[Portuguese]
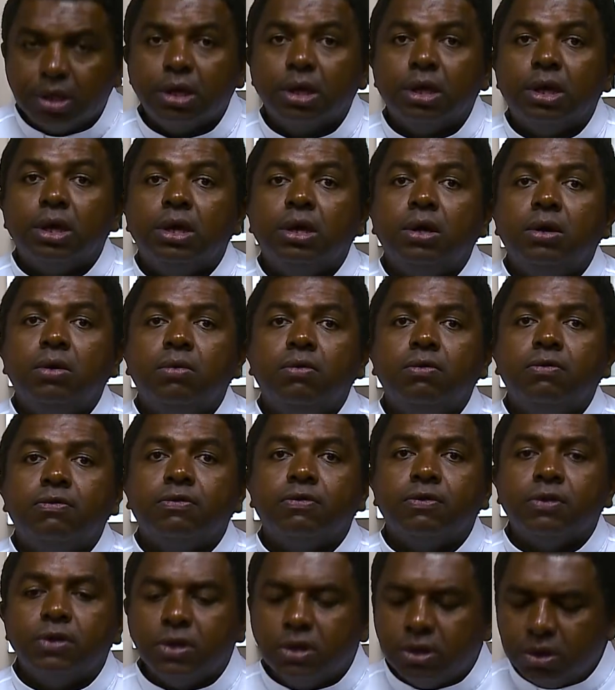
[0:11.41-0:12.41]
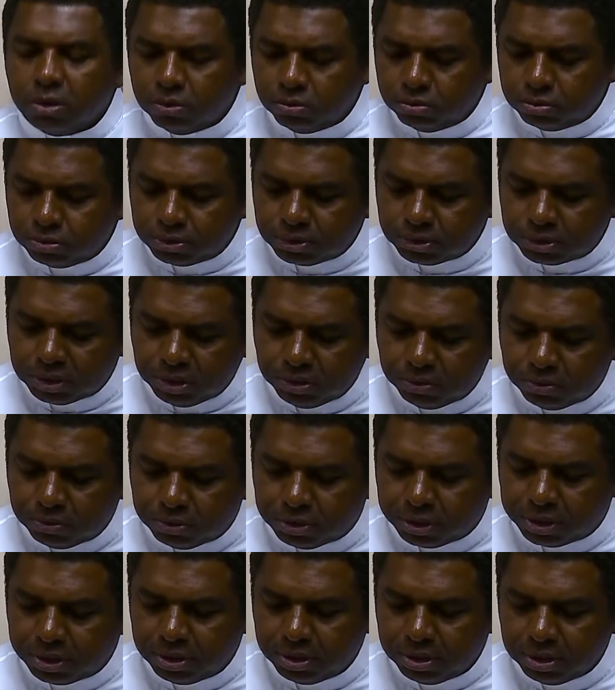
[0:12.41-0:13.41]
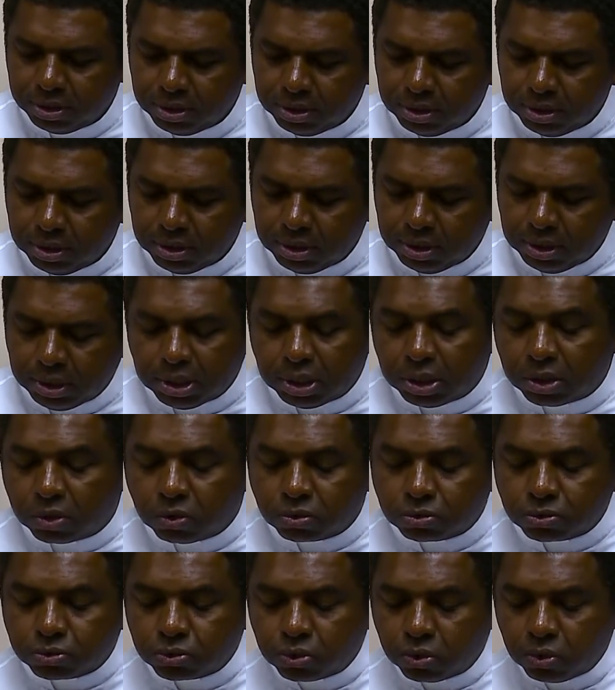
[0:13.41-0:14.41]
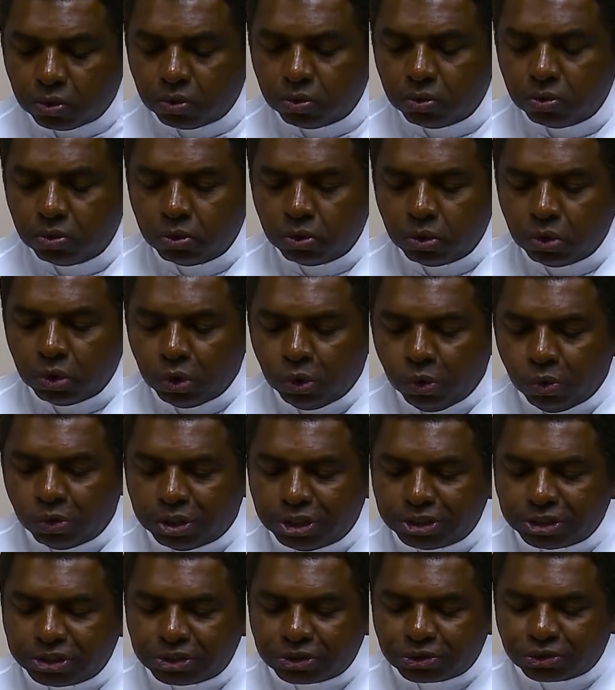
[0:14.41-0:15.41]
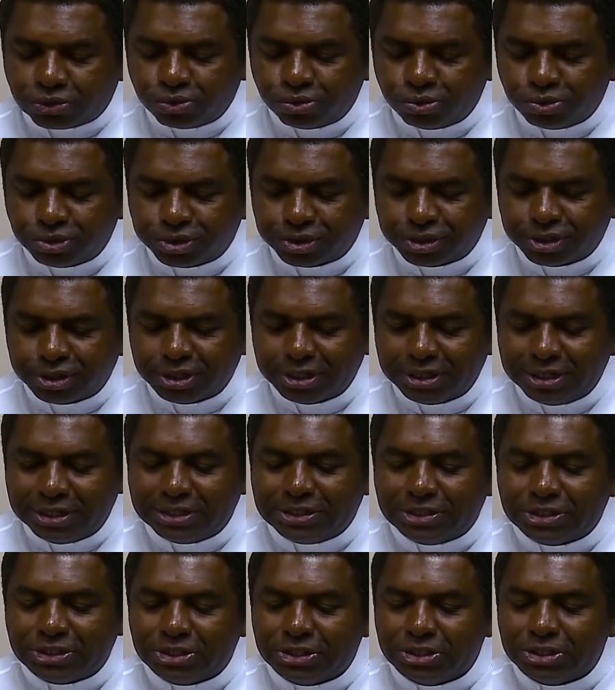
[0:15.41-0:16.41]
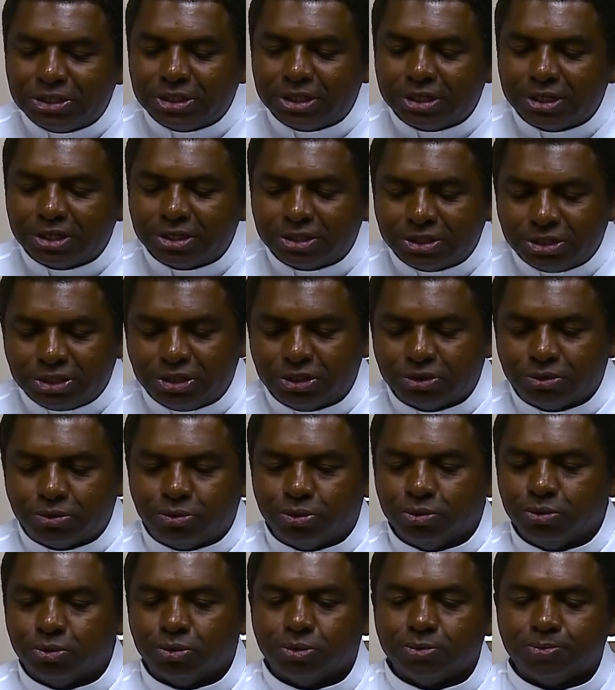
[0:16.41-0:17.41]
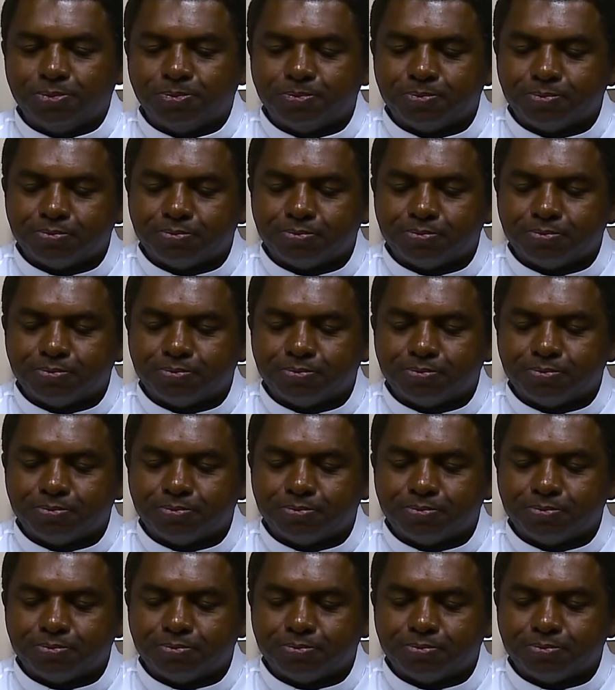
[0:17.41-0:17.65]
Eu vi o Senhor, e contou o que Jesus lhe tinha dito.